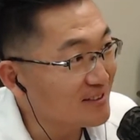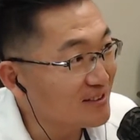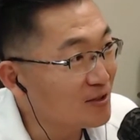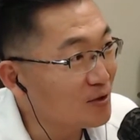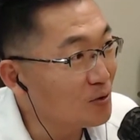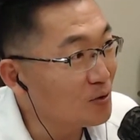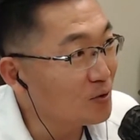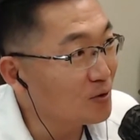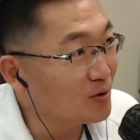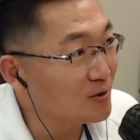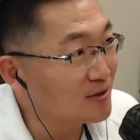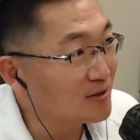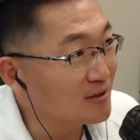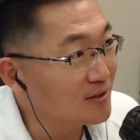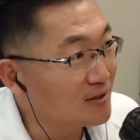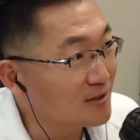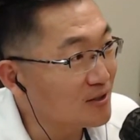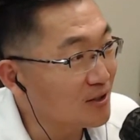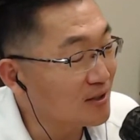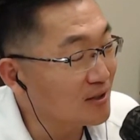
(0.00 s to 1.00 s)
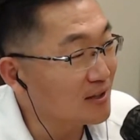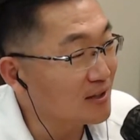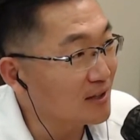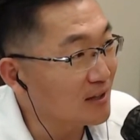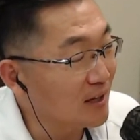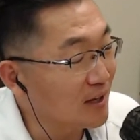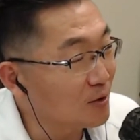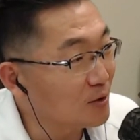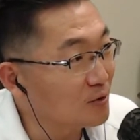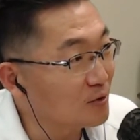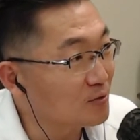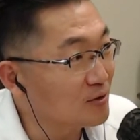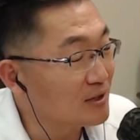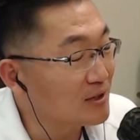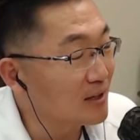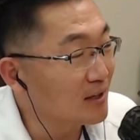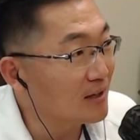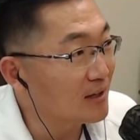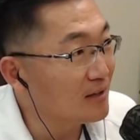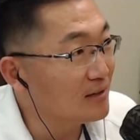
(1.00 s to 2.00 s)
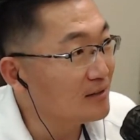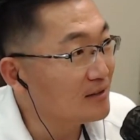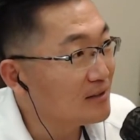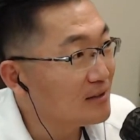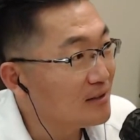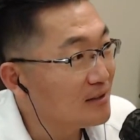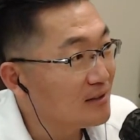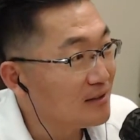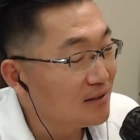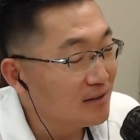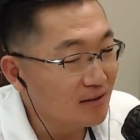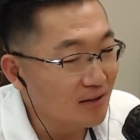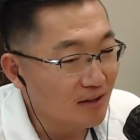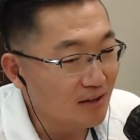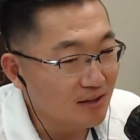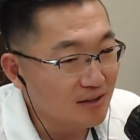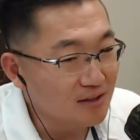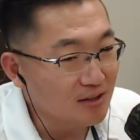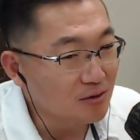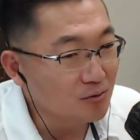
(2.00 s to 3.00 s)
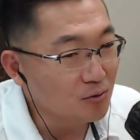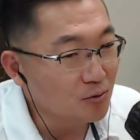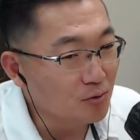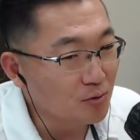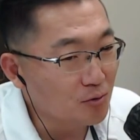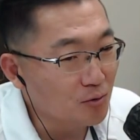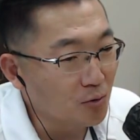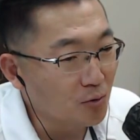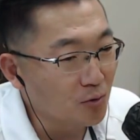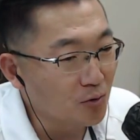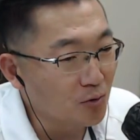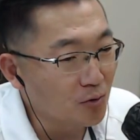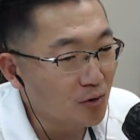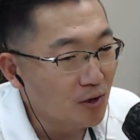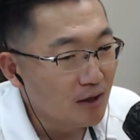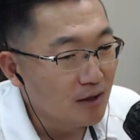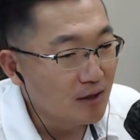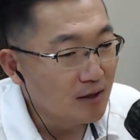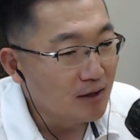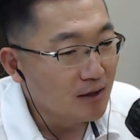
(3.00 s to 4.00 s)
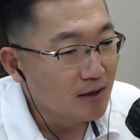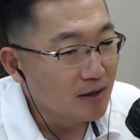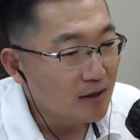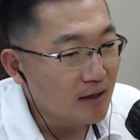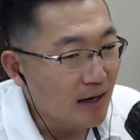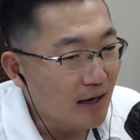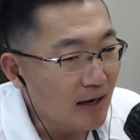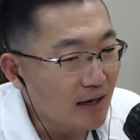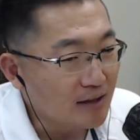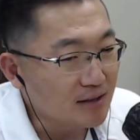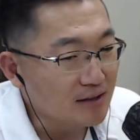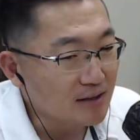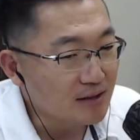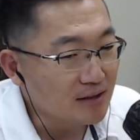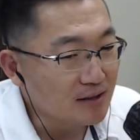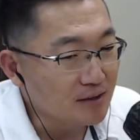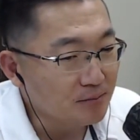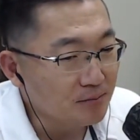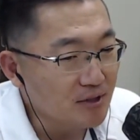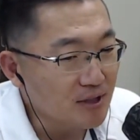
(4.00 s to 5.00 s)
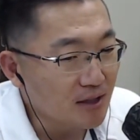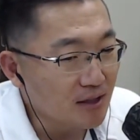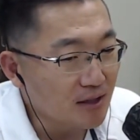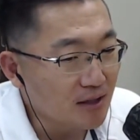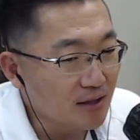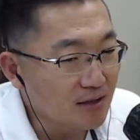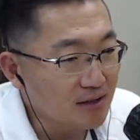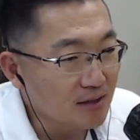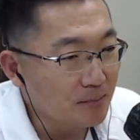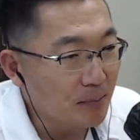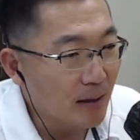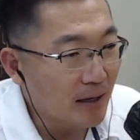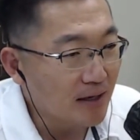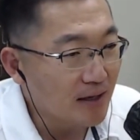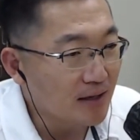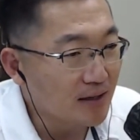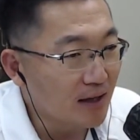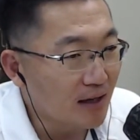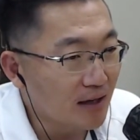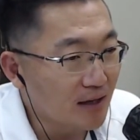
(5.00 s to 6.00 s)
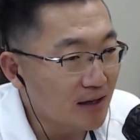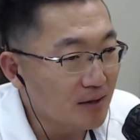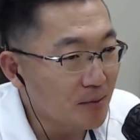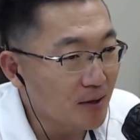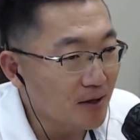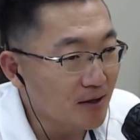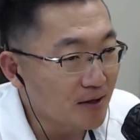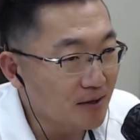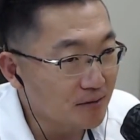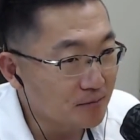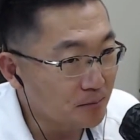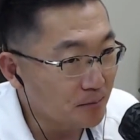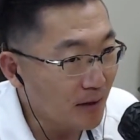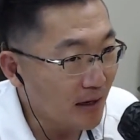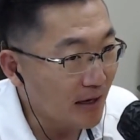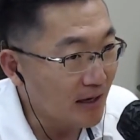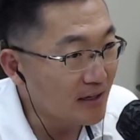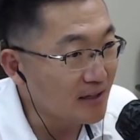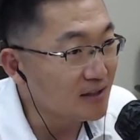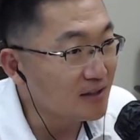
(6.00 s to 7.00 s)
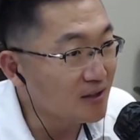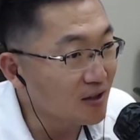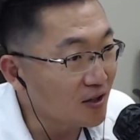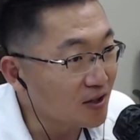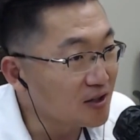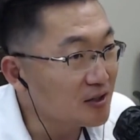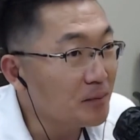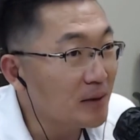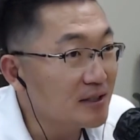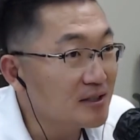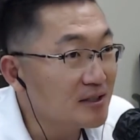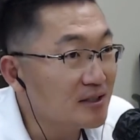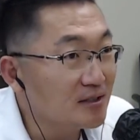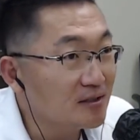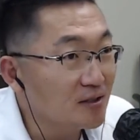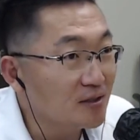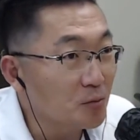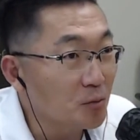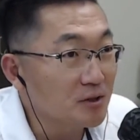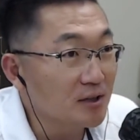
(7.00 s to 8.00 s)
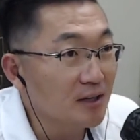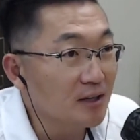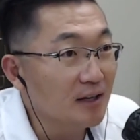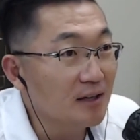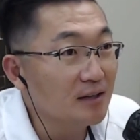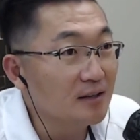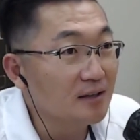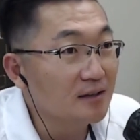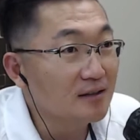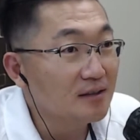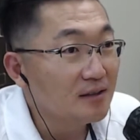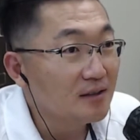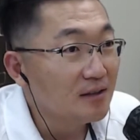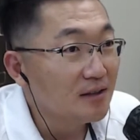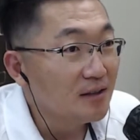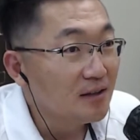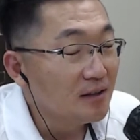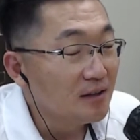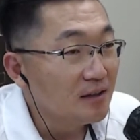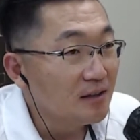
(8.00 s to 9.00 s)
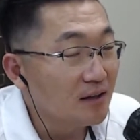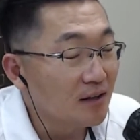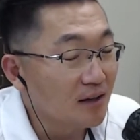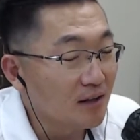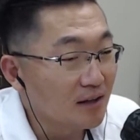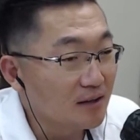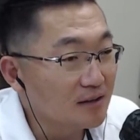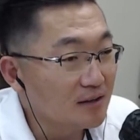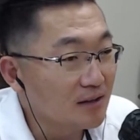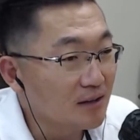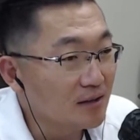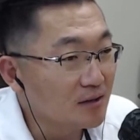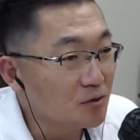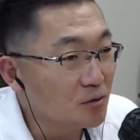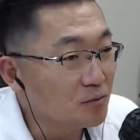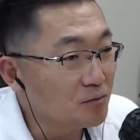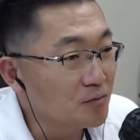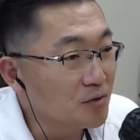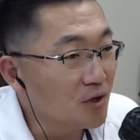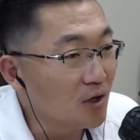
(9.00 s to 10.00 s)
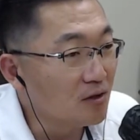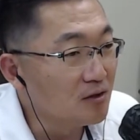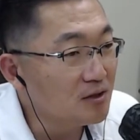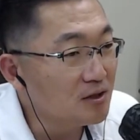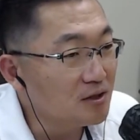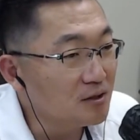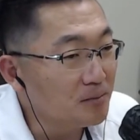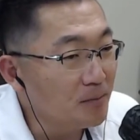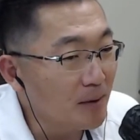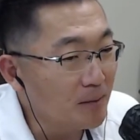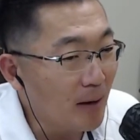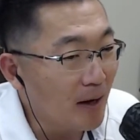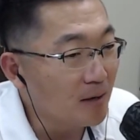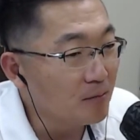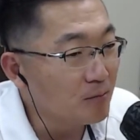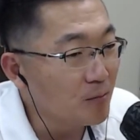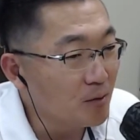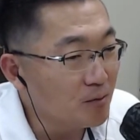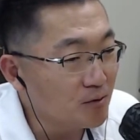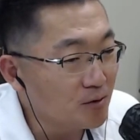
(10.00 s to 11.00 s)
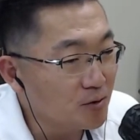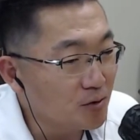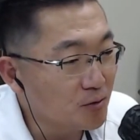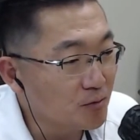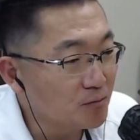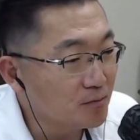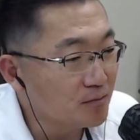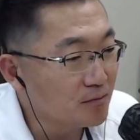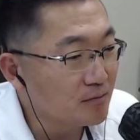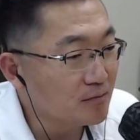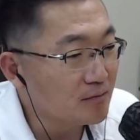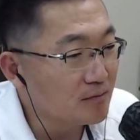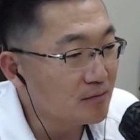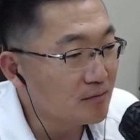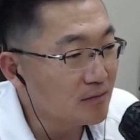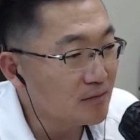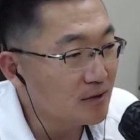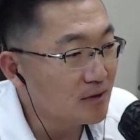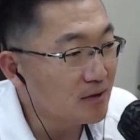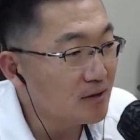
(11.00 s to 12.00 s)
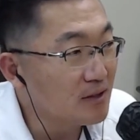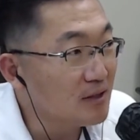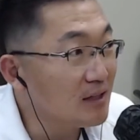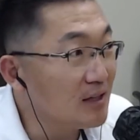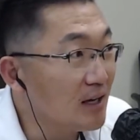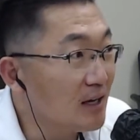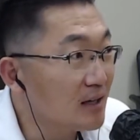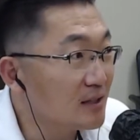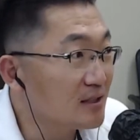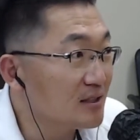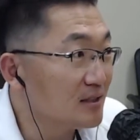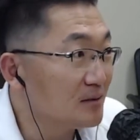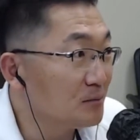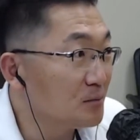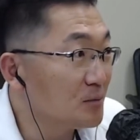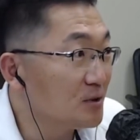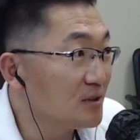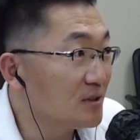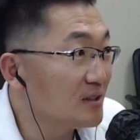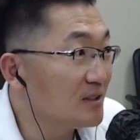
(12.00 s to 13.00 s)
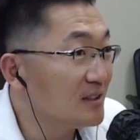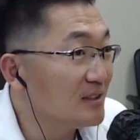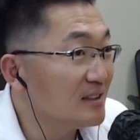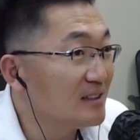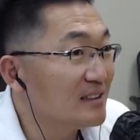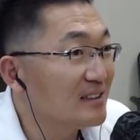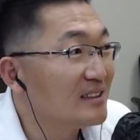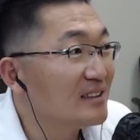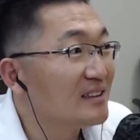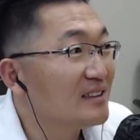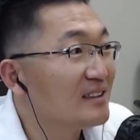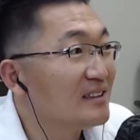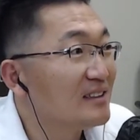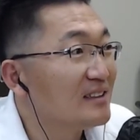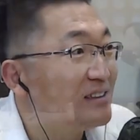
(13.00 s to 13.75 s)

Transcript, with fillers: 슬로건을 저희가 내걸고 있잖아요. 그렇죠. 네 그리고 또 가끔 제가 이제 밖에 나가면 많이들 연습하시는 걸 보잖아요. 네. 네, 네 근데 좀 연습의 방법을 좀 틀리게 하시는 분들. 그러니까요.